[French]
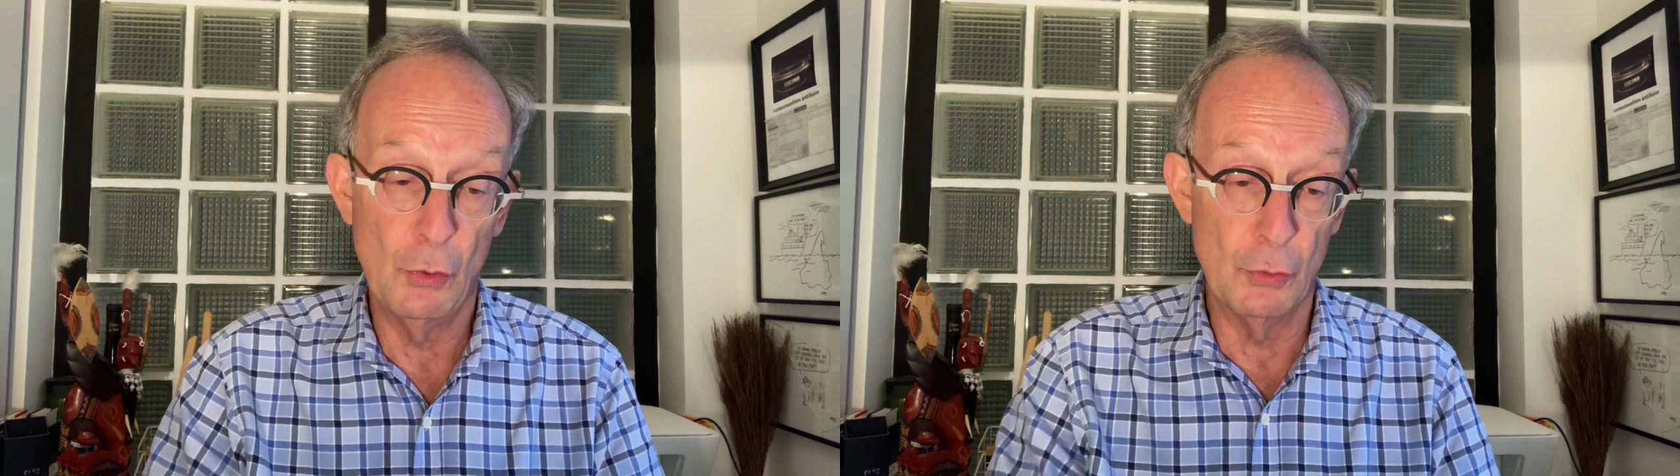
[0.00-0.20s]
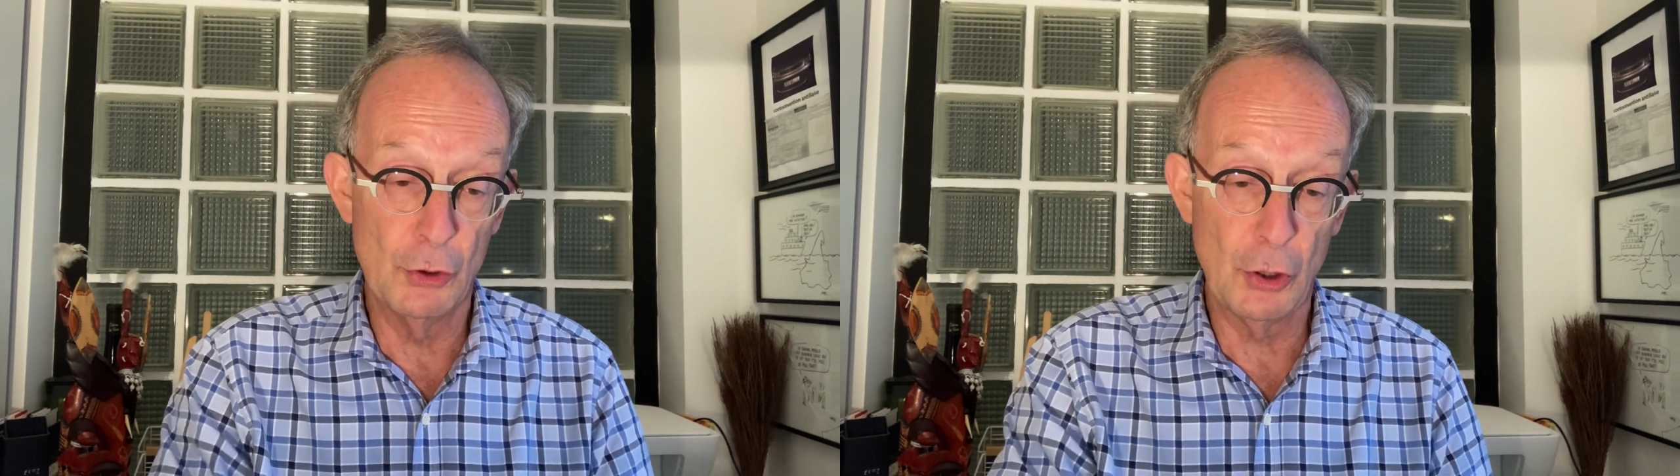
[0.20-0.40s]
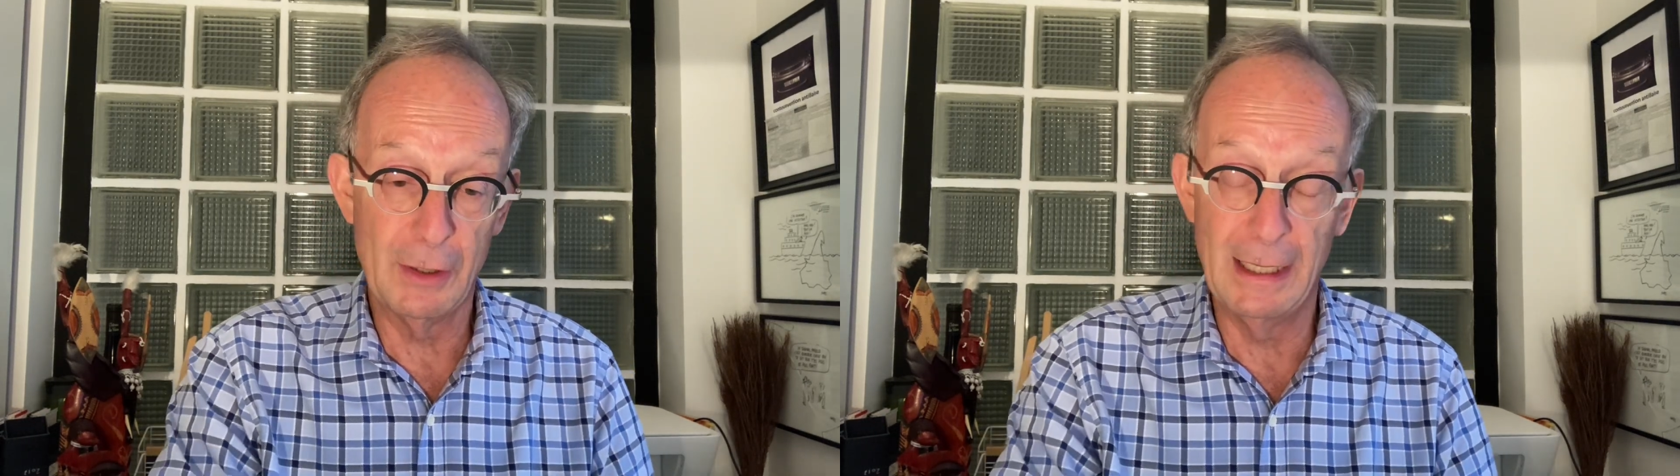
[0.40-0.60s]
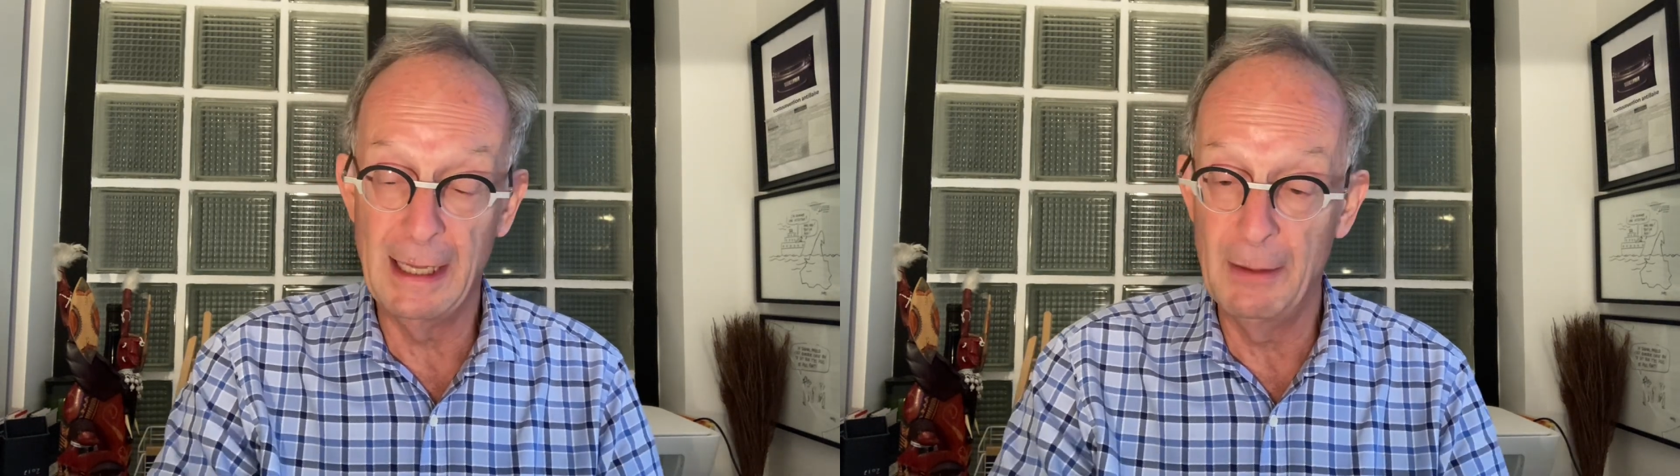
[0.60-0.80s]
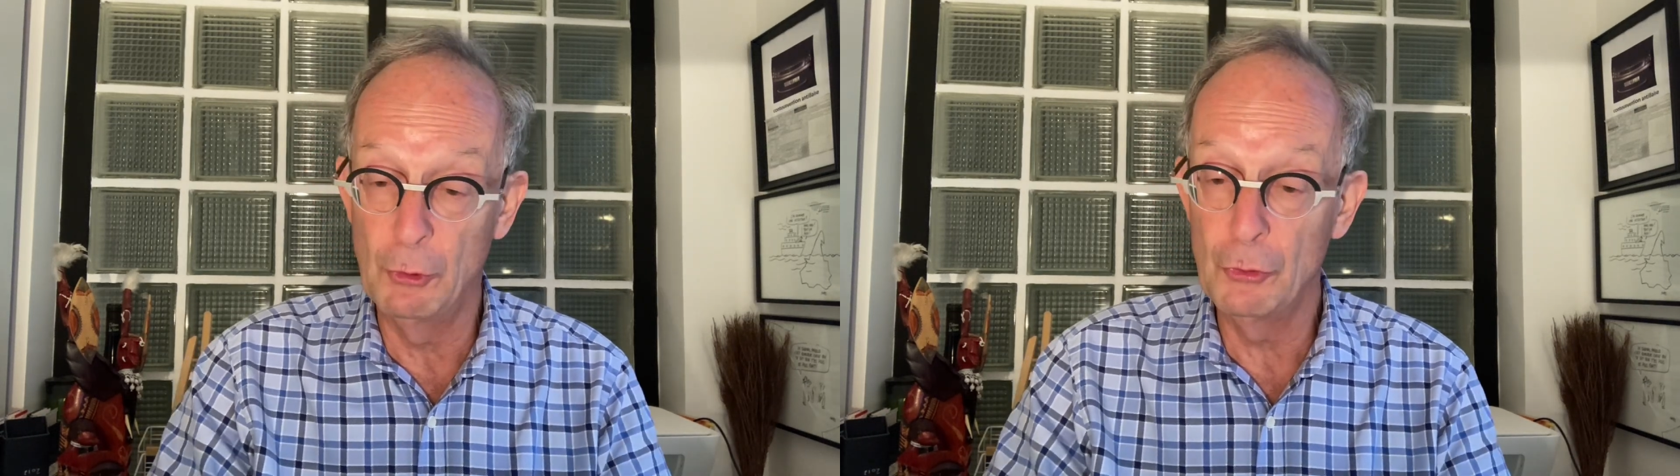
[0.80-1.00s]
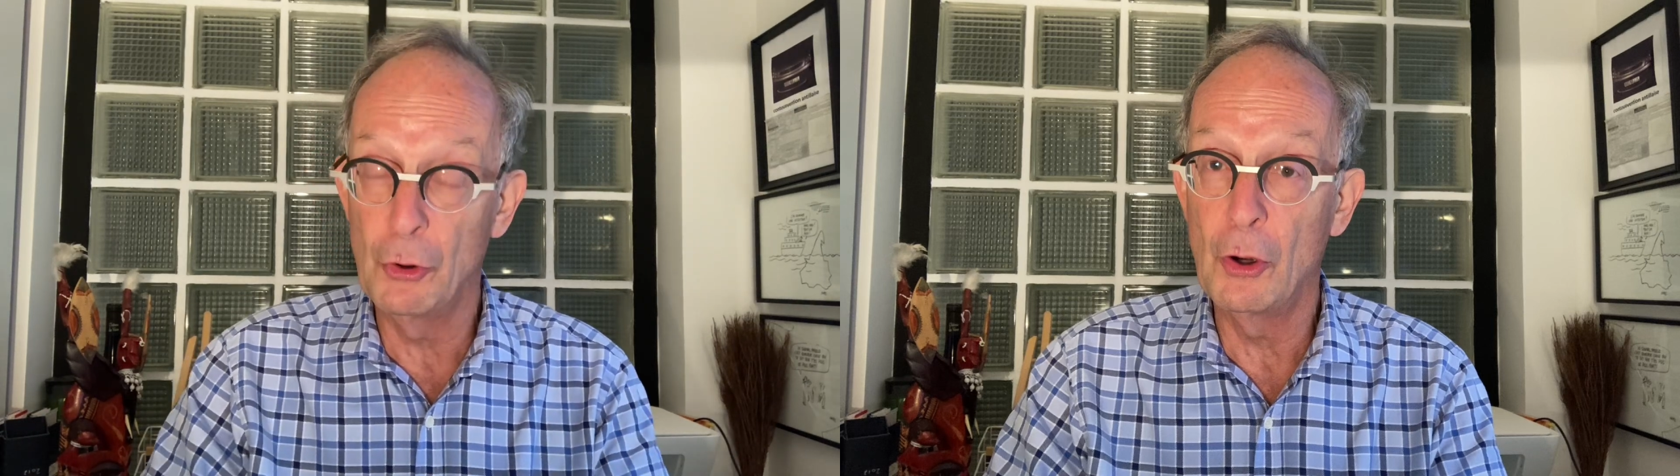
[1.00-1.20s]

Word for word: on sortait d'un monde, on